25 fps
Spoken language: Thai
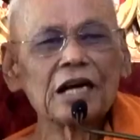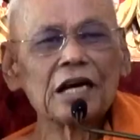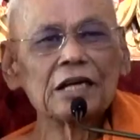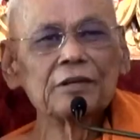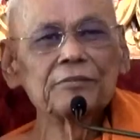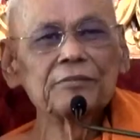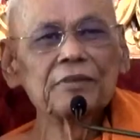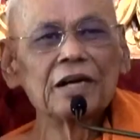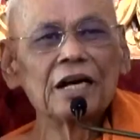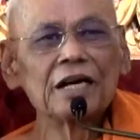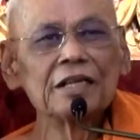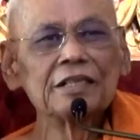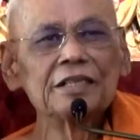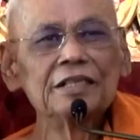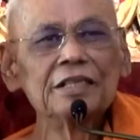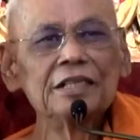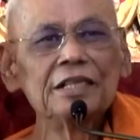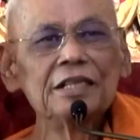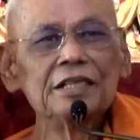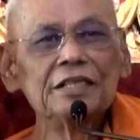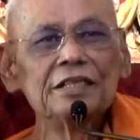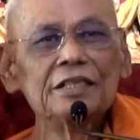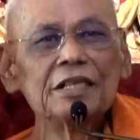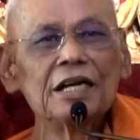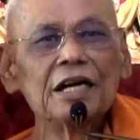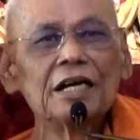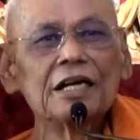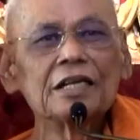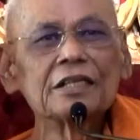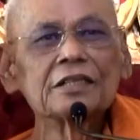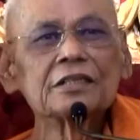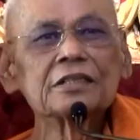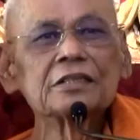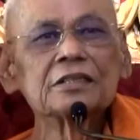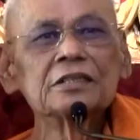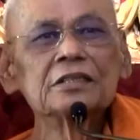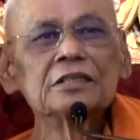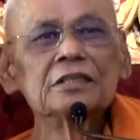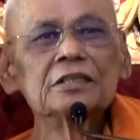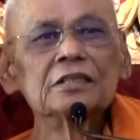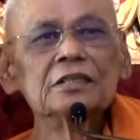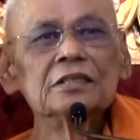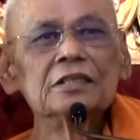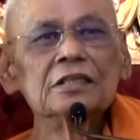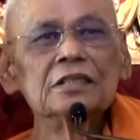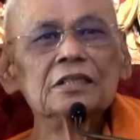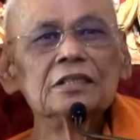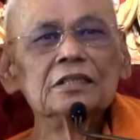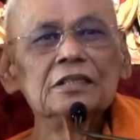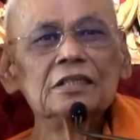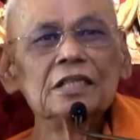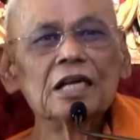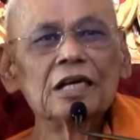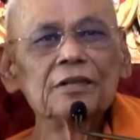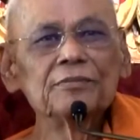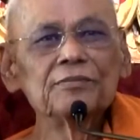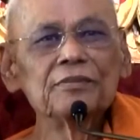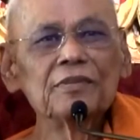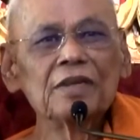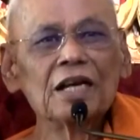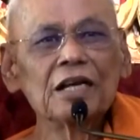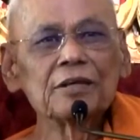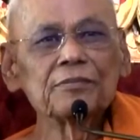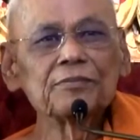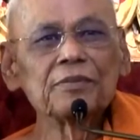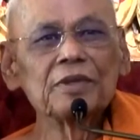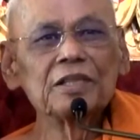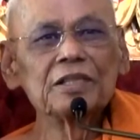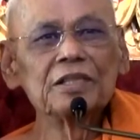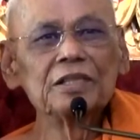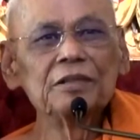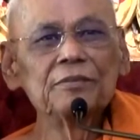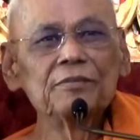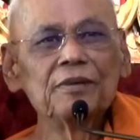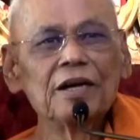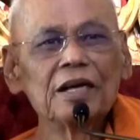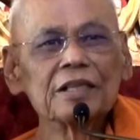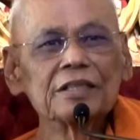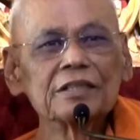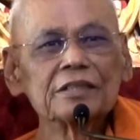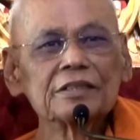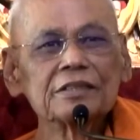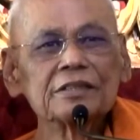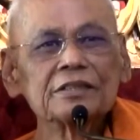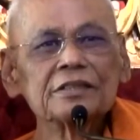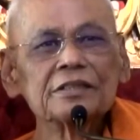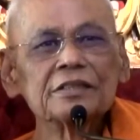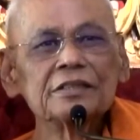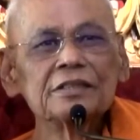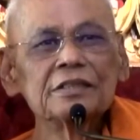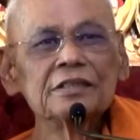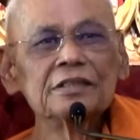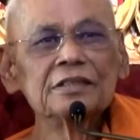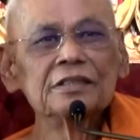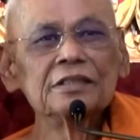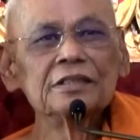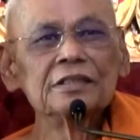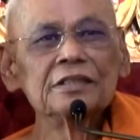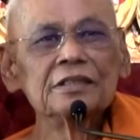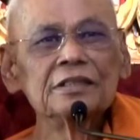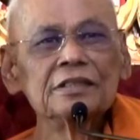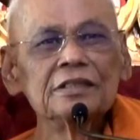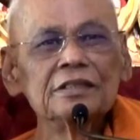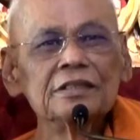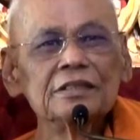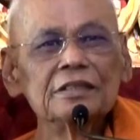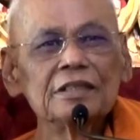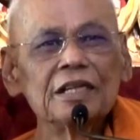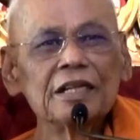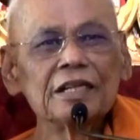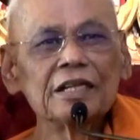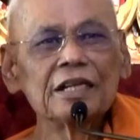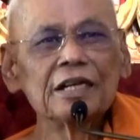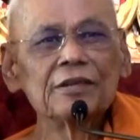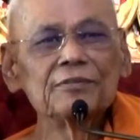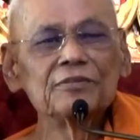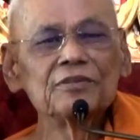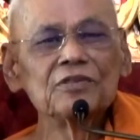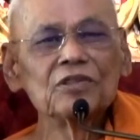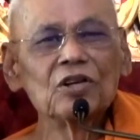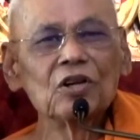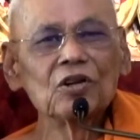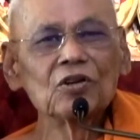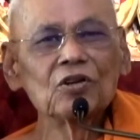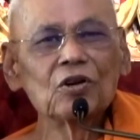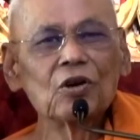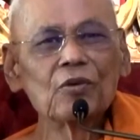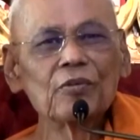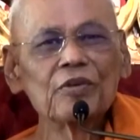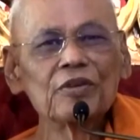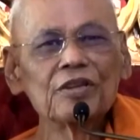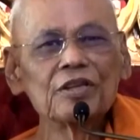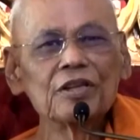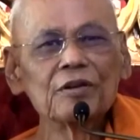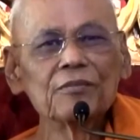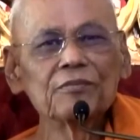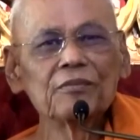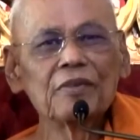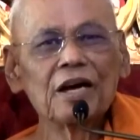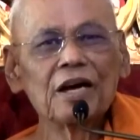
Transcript: สามารถที่จะนำหลักปฏิบัติในคำสอนของพระสัม